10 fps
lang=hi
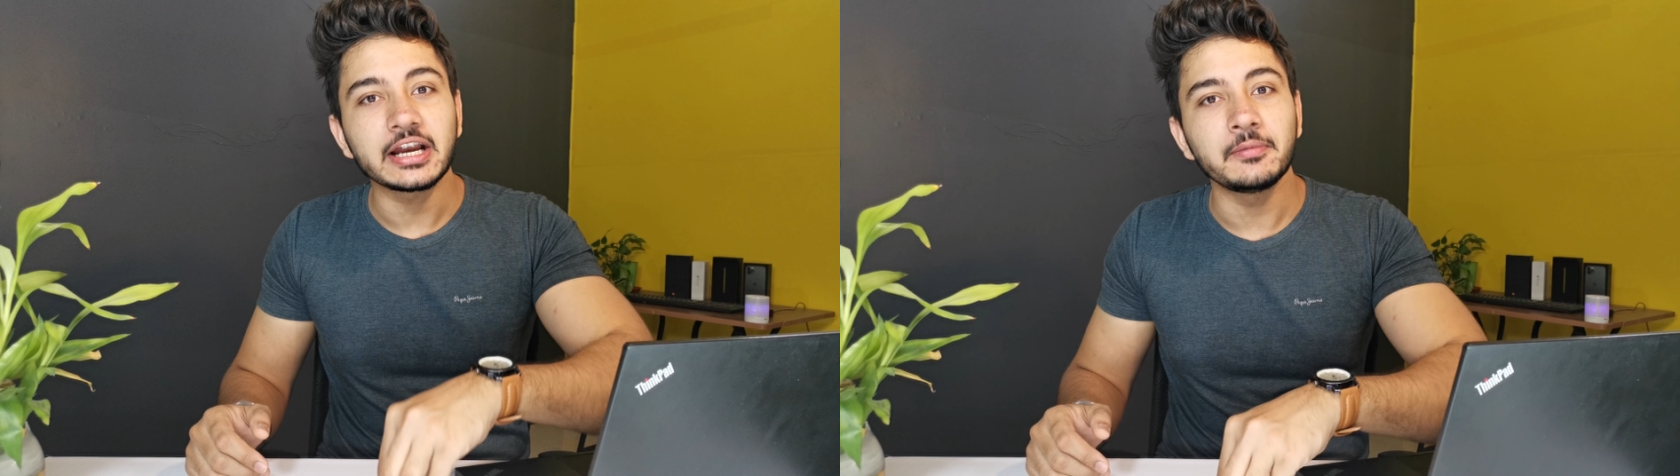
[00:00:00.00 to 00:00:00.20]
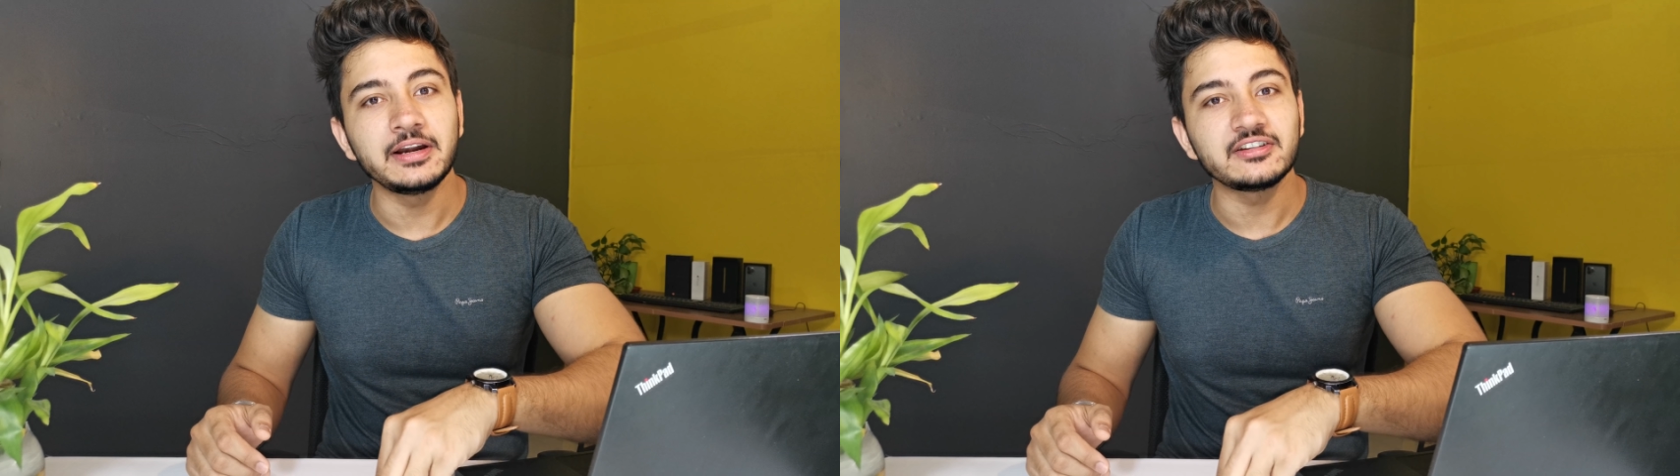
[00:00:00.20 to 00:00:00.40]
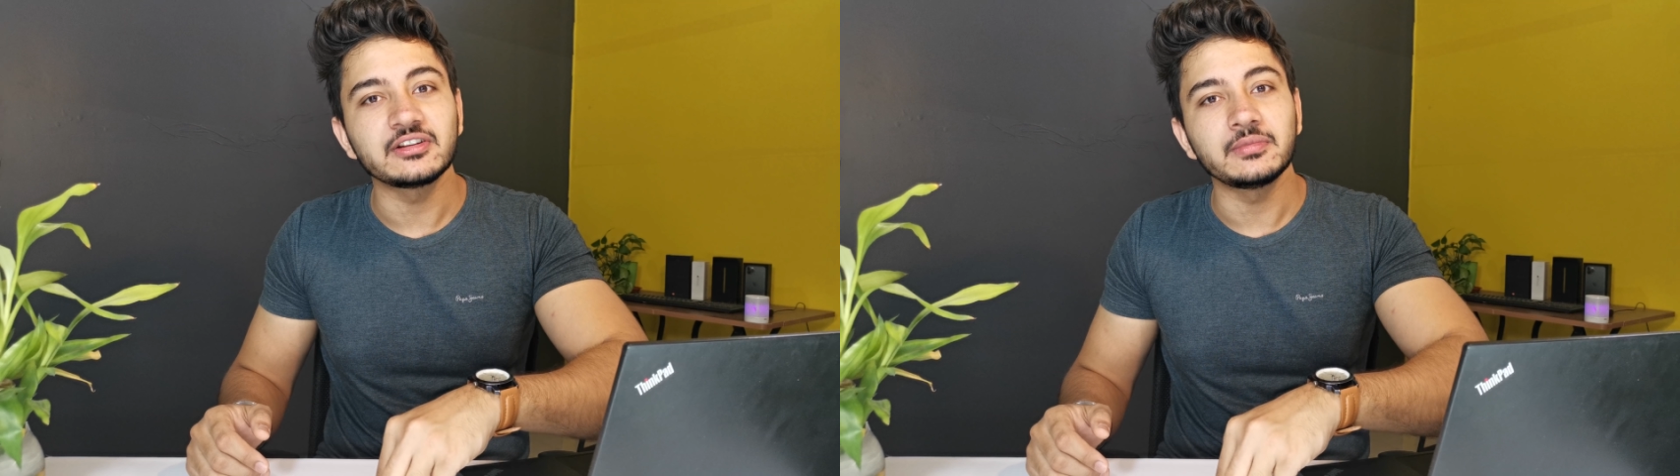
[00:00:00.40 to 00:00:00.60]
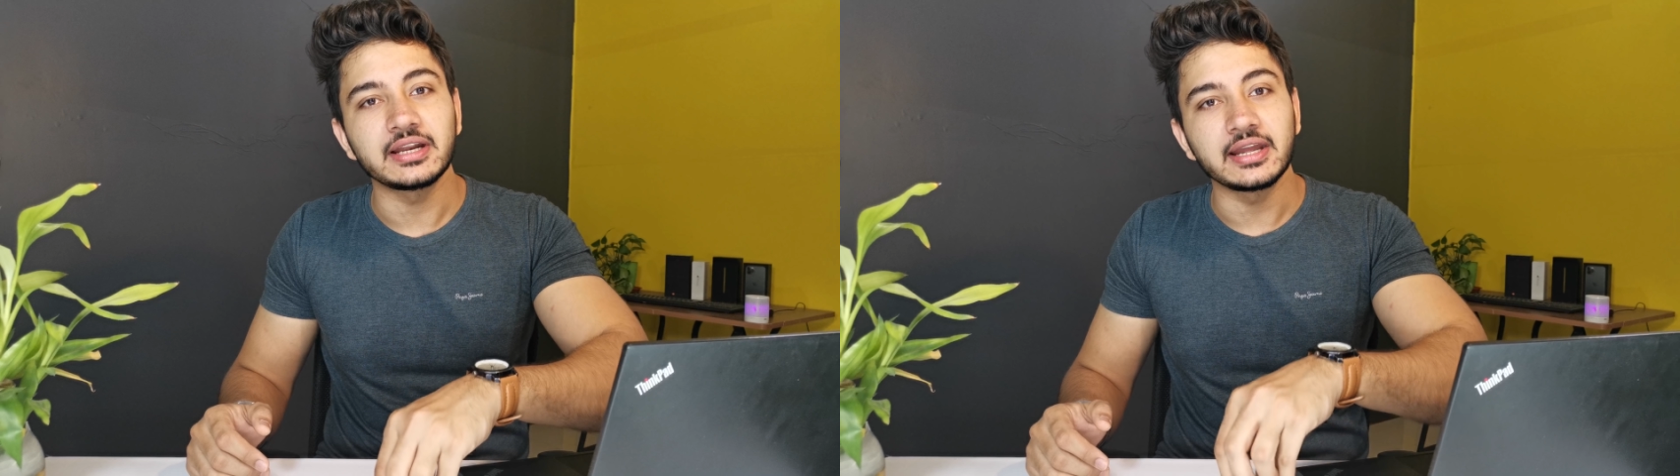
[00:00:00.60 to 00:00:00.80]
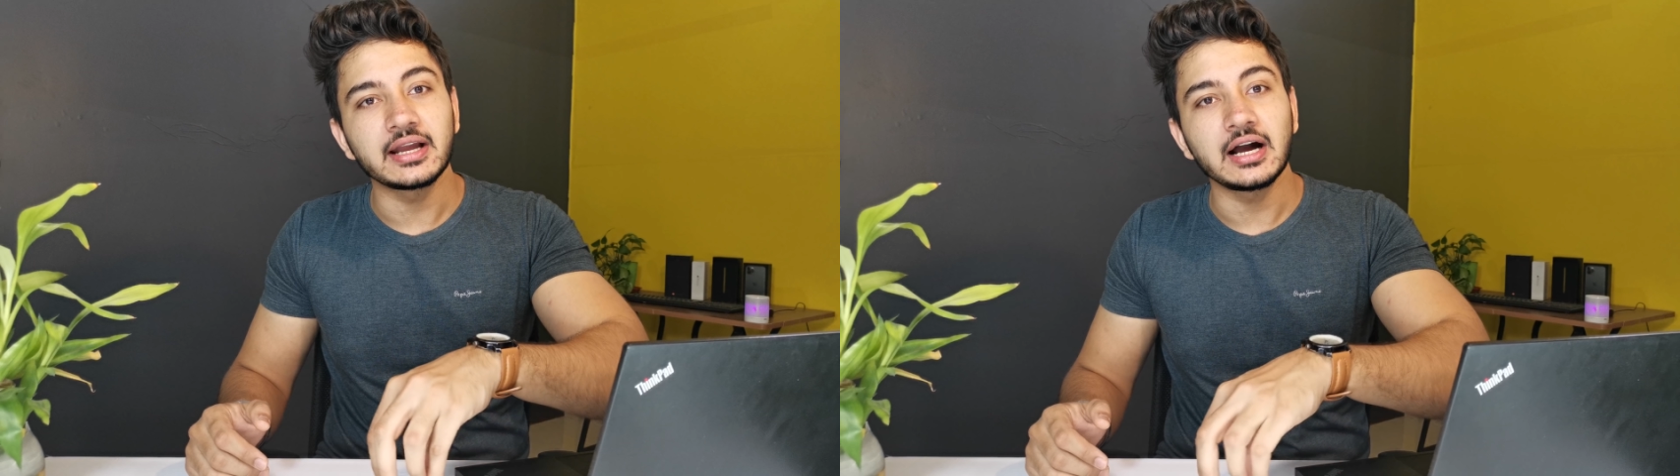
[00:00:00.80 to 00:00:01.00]
रिकमेंडेशन
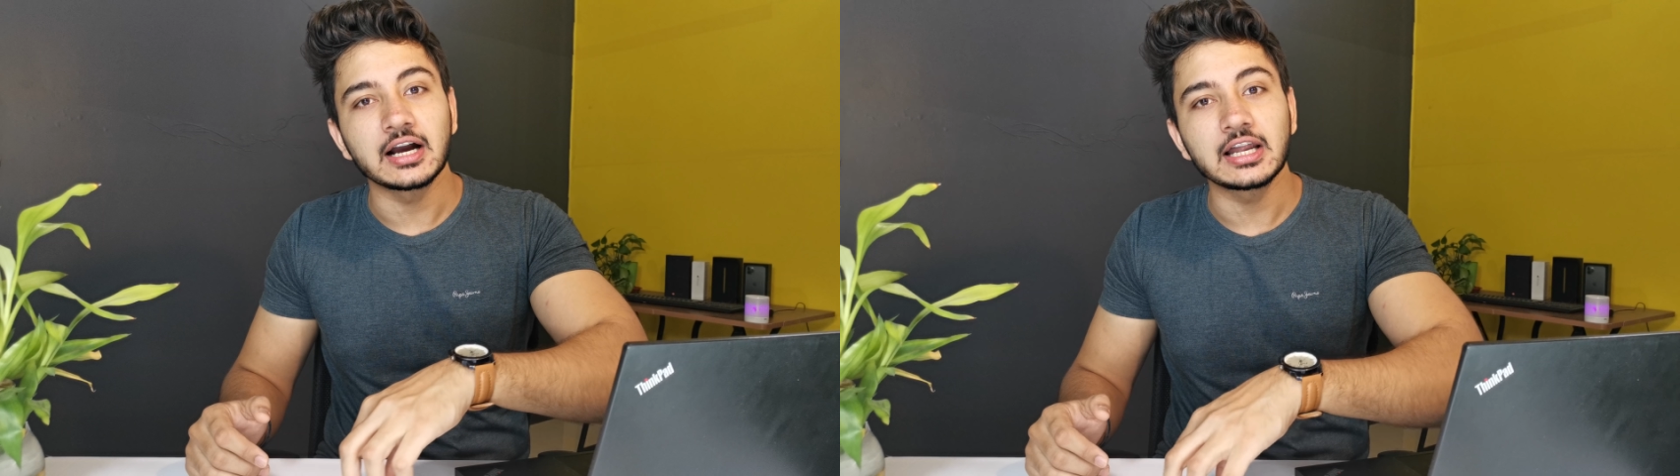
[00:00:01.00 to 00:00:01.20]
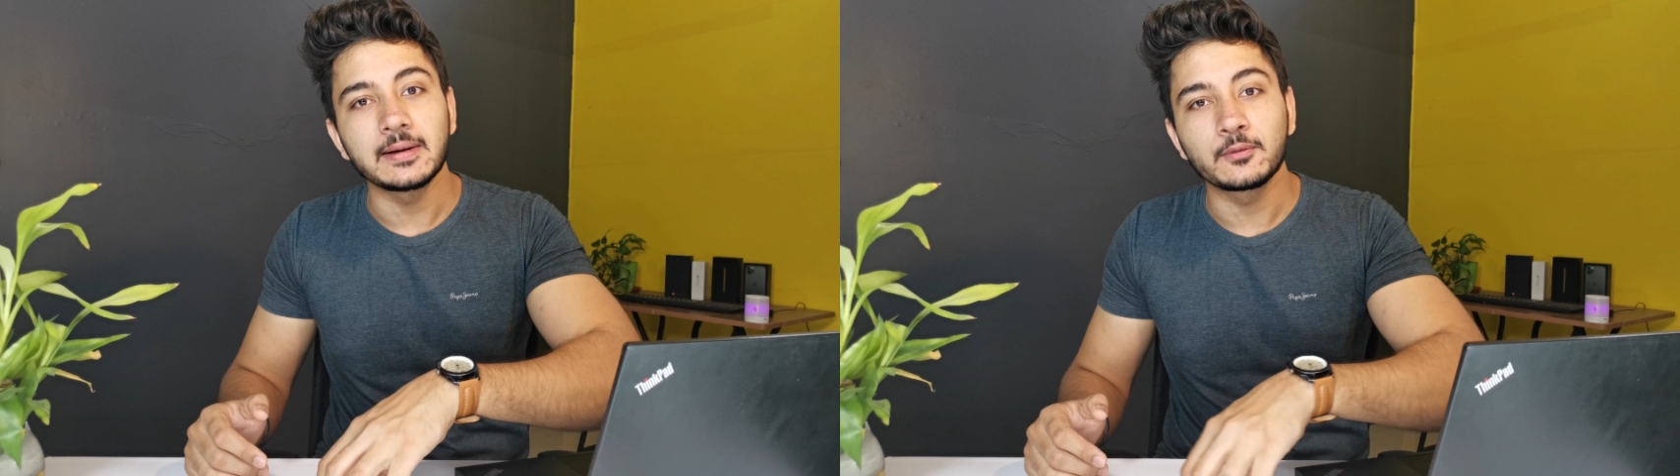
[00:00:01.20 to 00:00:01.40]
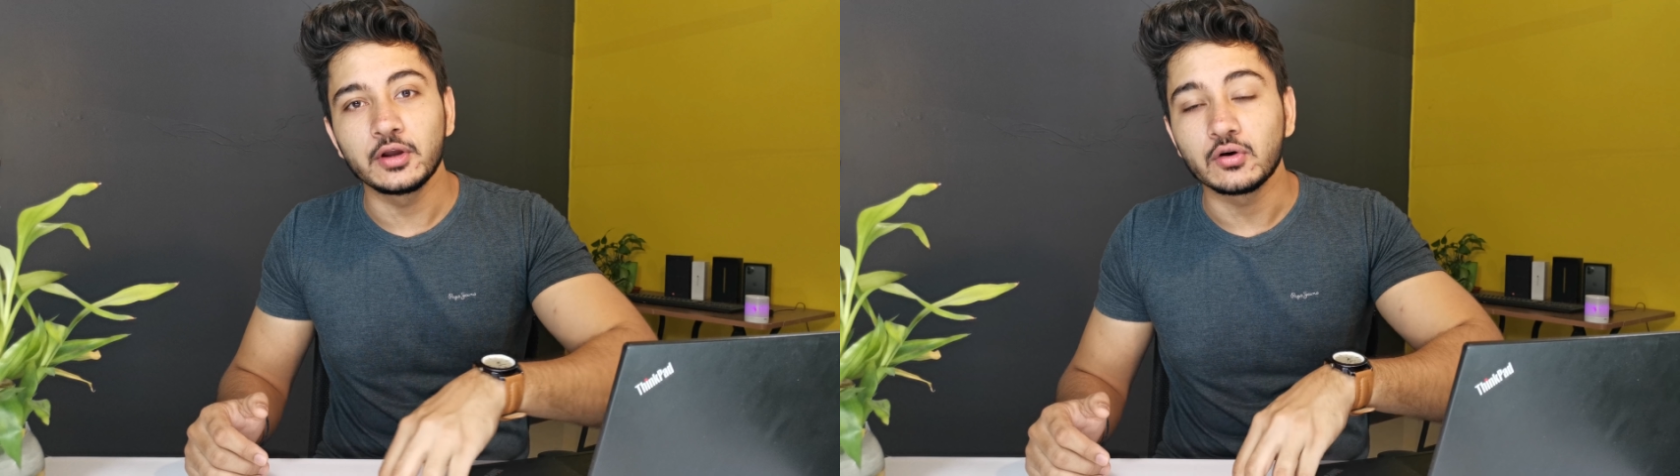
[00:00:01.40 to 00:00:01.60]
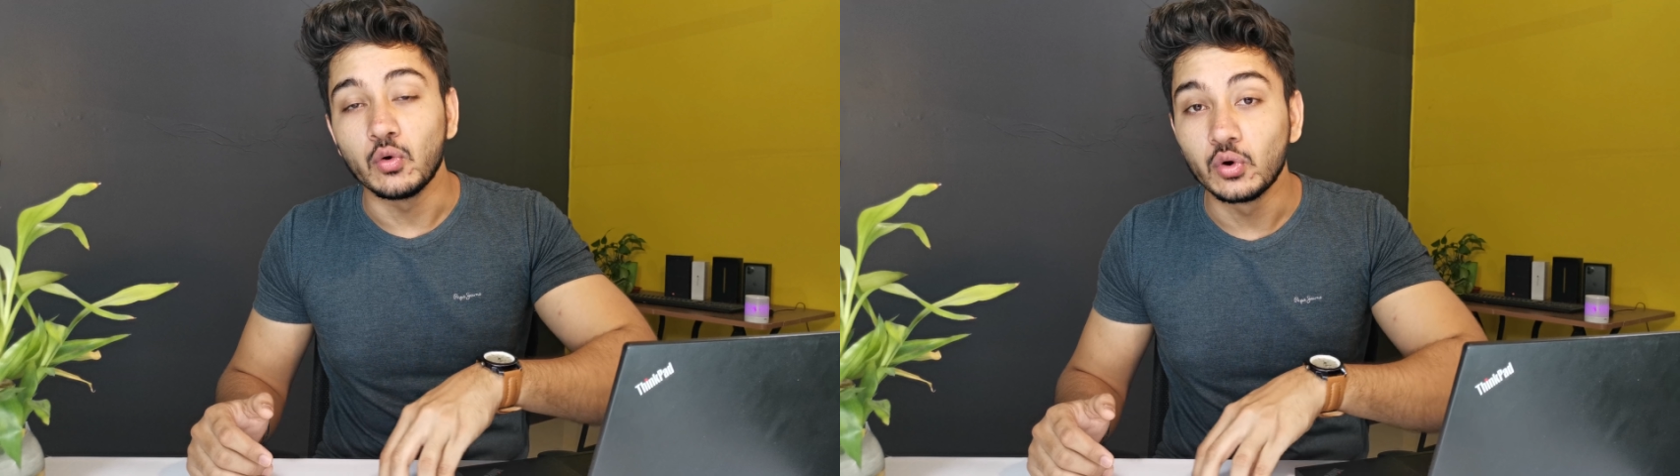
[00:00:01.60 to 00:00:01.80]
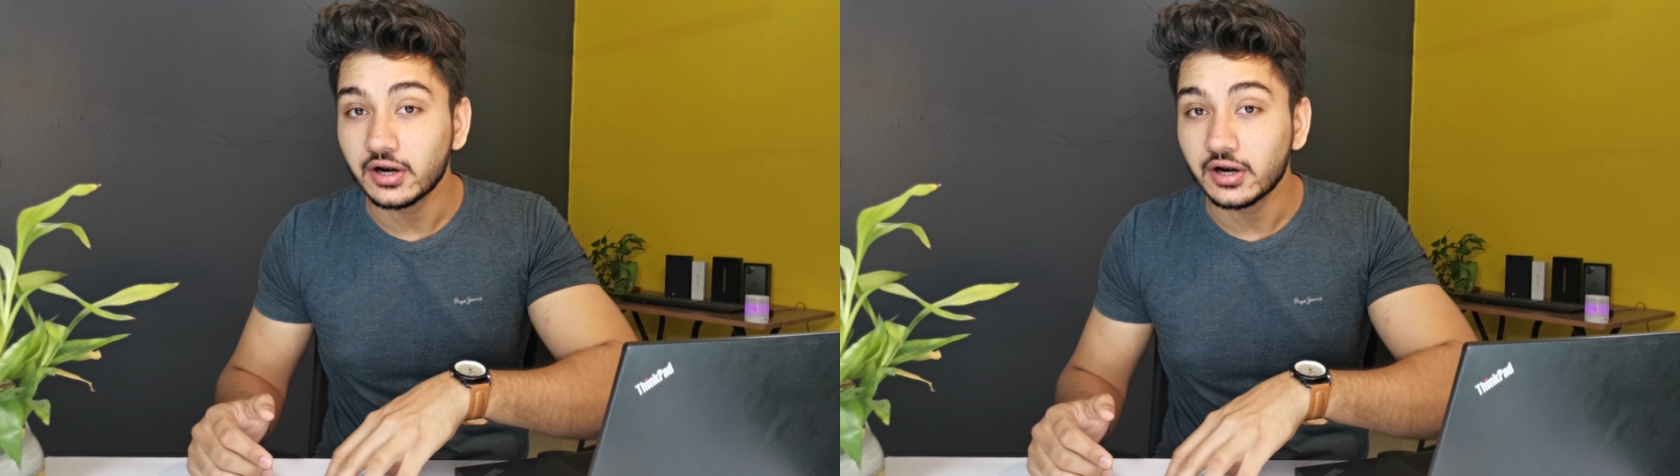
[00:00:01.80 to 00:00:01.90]
में रहेगा अगर आपको एक